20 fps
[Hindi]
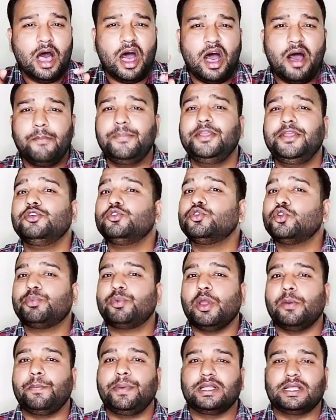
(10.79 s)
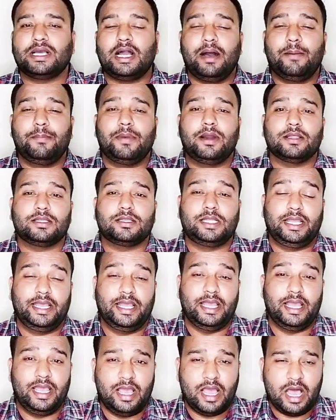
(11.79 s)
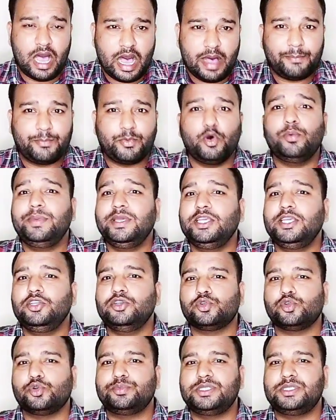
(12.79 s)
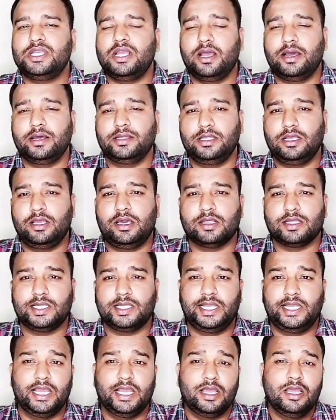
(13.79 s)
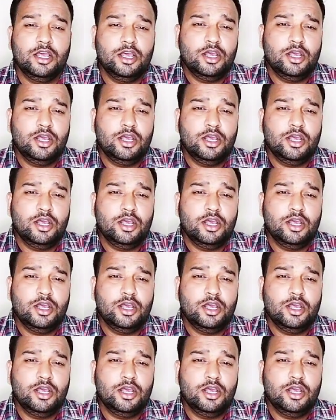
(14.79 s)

आप भी YouTube के ऊपर काम करते हैं आपको भी YouTube से अर्निंग करनी है